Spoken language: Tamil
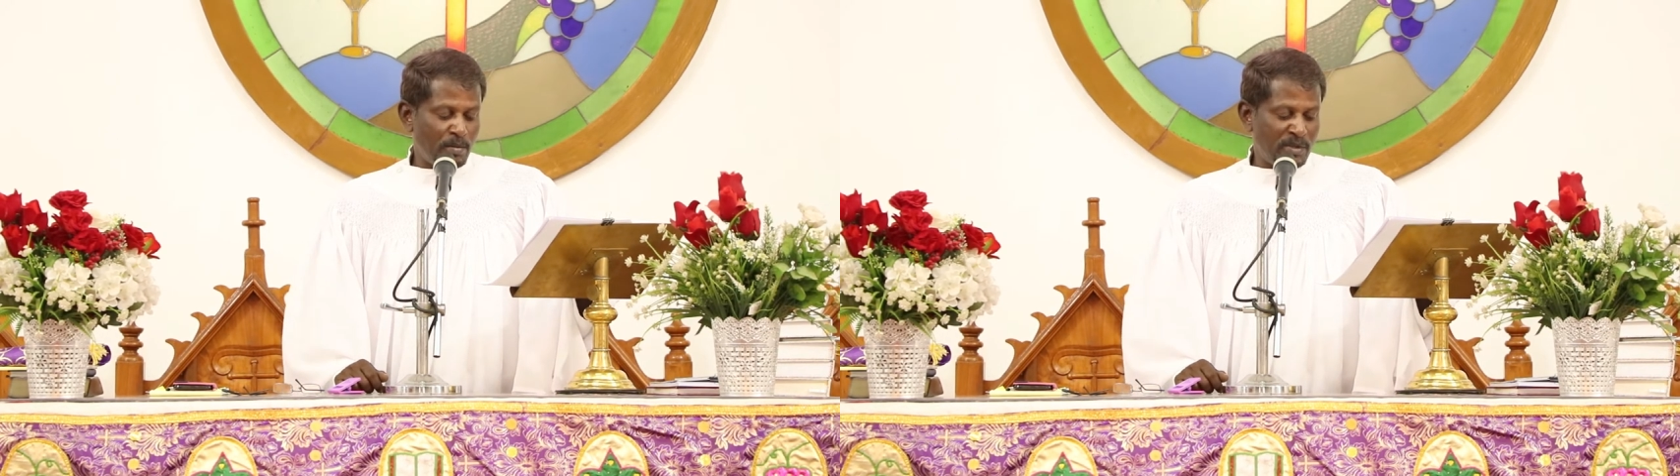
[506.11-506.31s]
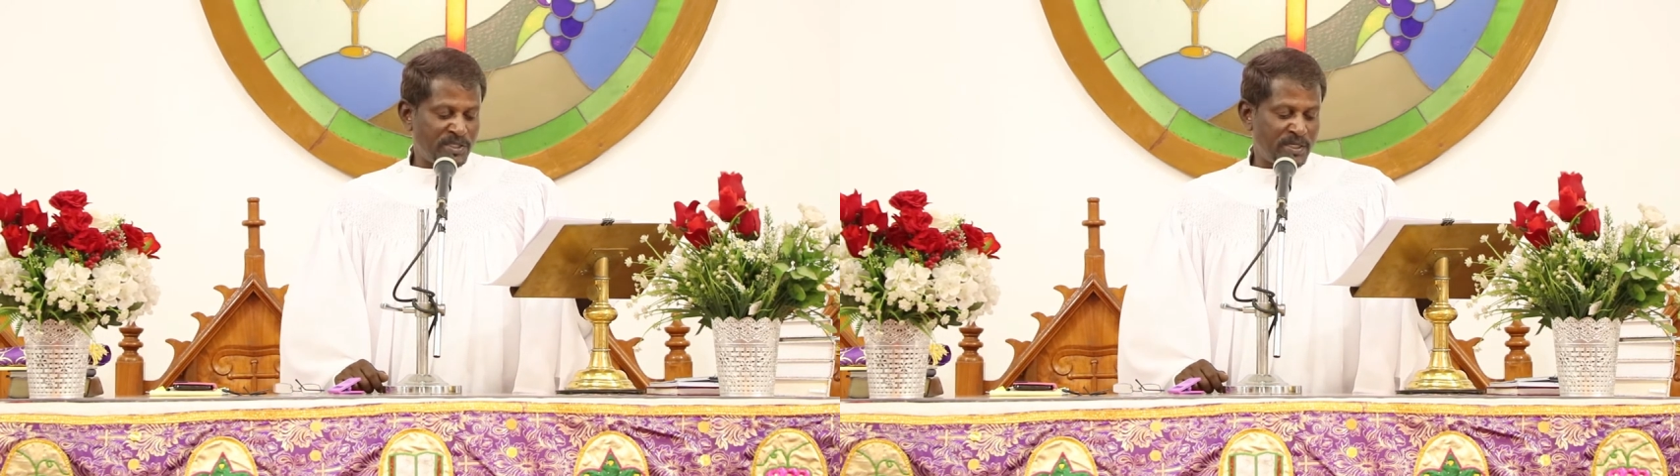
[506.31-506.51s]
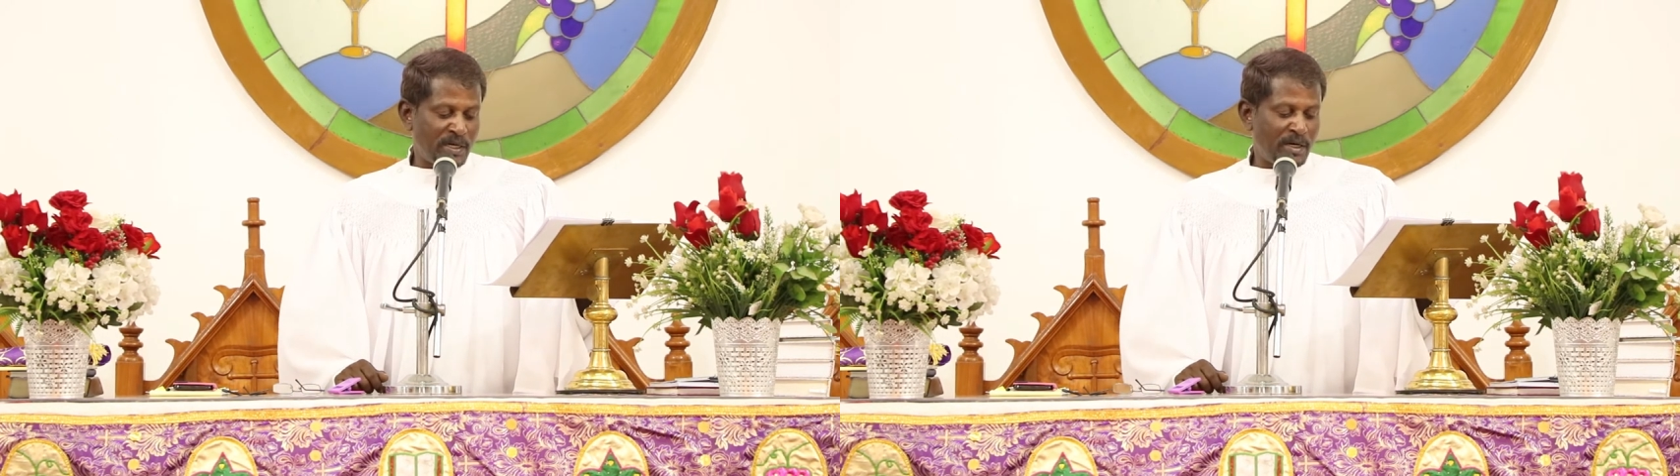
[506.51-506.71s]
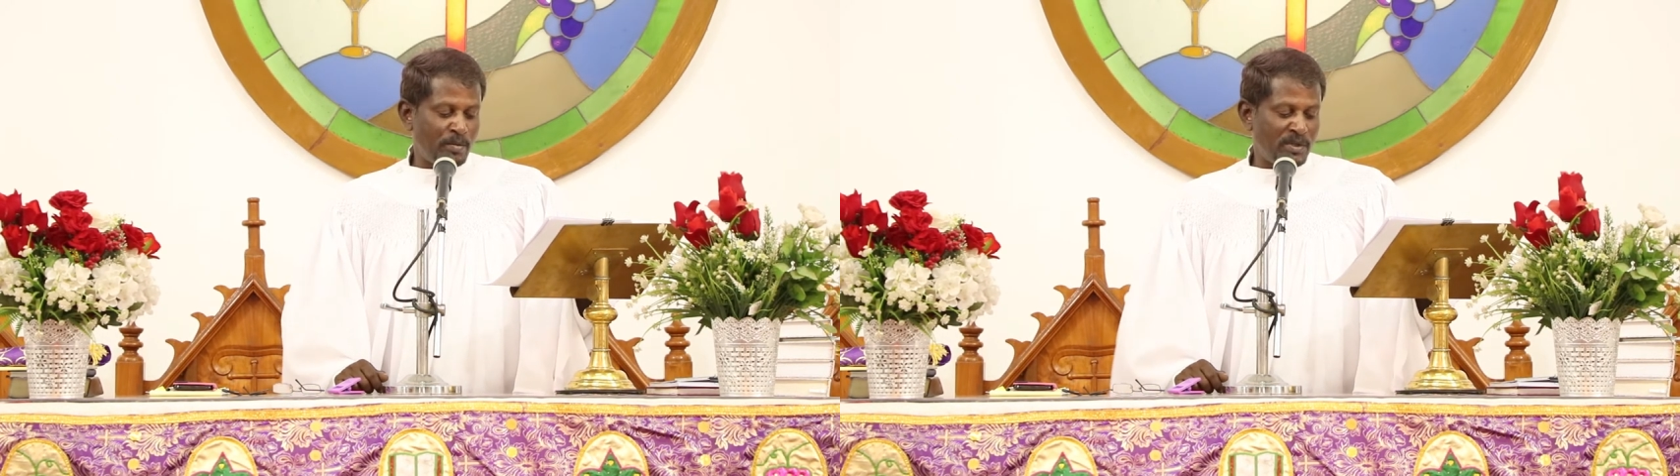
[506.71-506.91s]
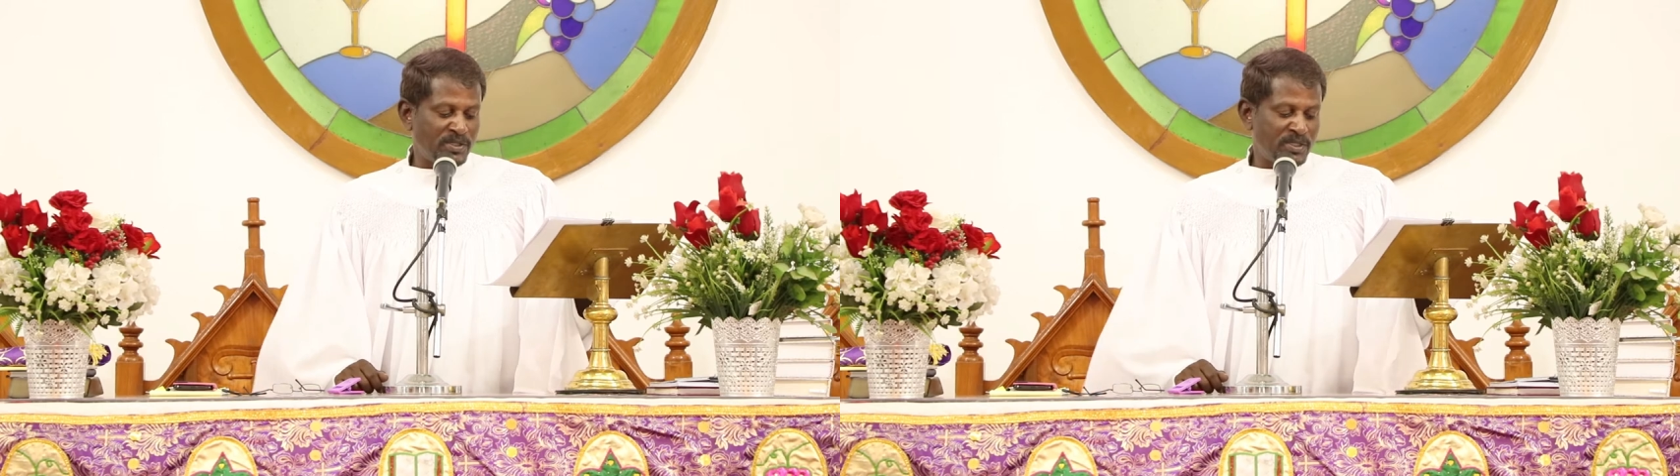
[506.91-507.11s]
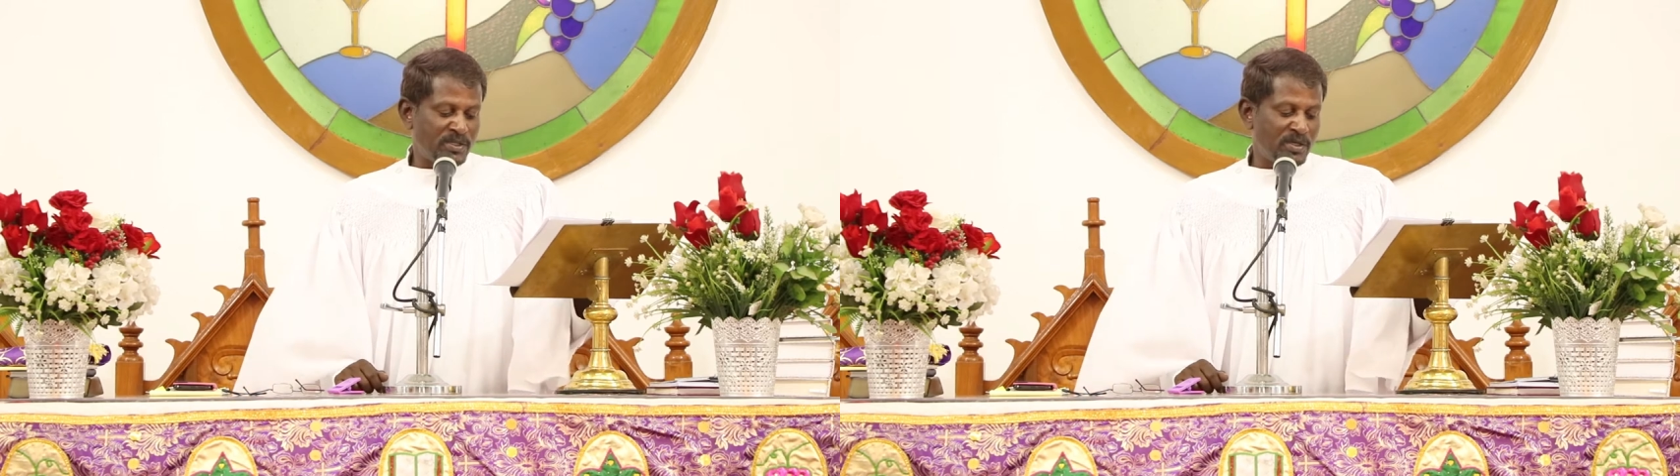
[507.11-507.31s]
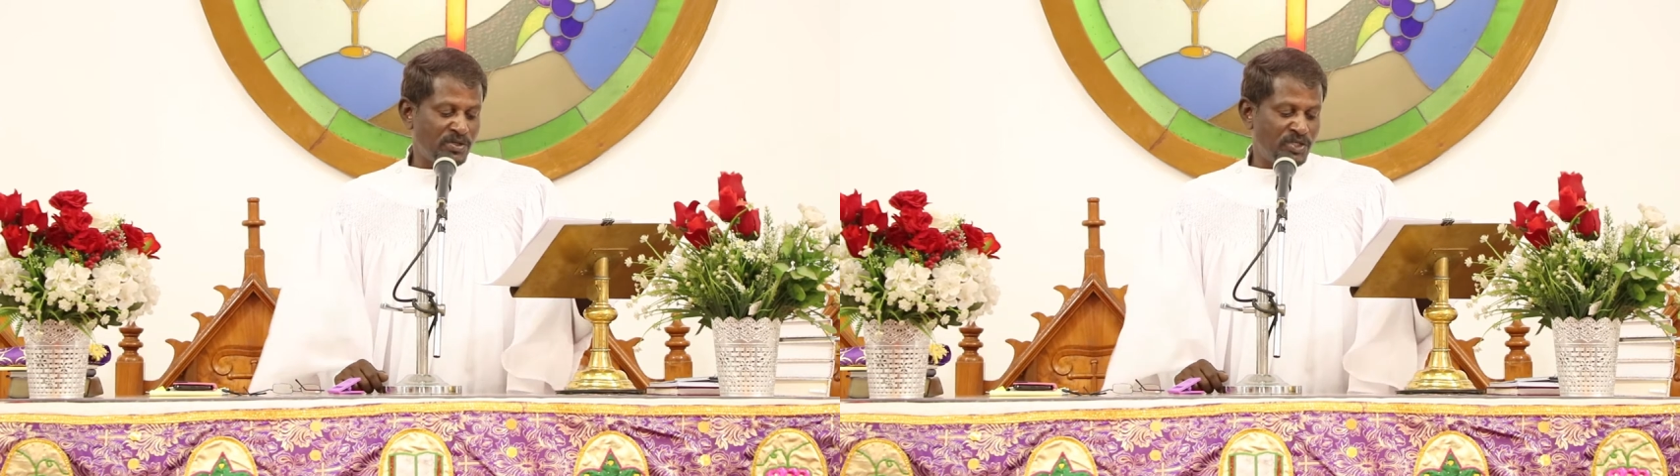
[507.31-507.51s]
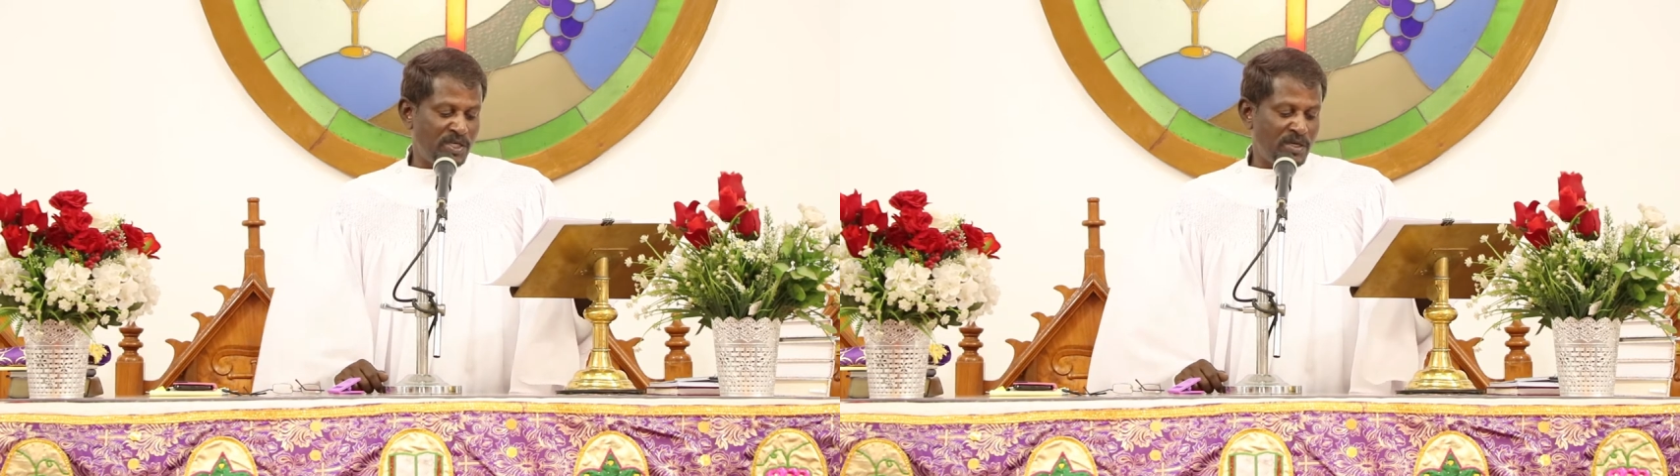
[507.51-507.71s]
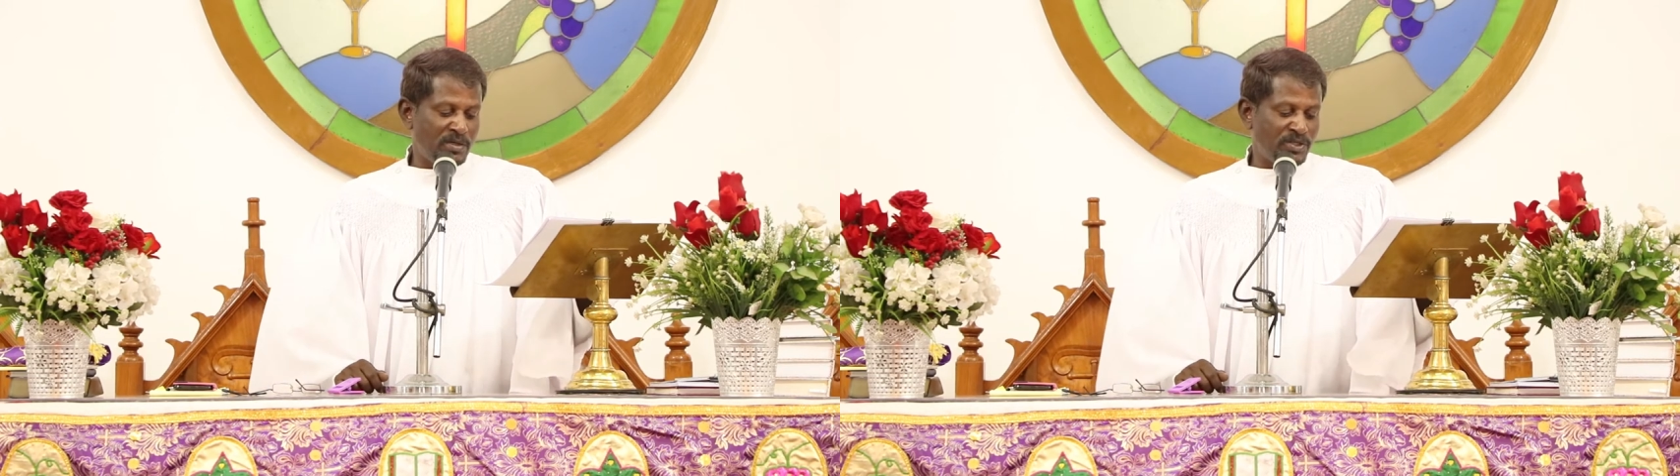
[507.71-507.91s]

மிஸ்டர் அண்ட் மிஸ்ஸஸ் ஜி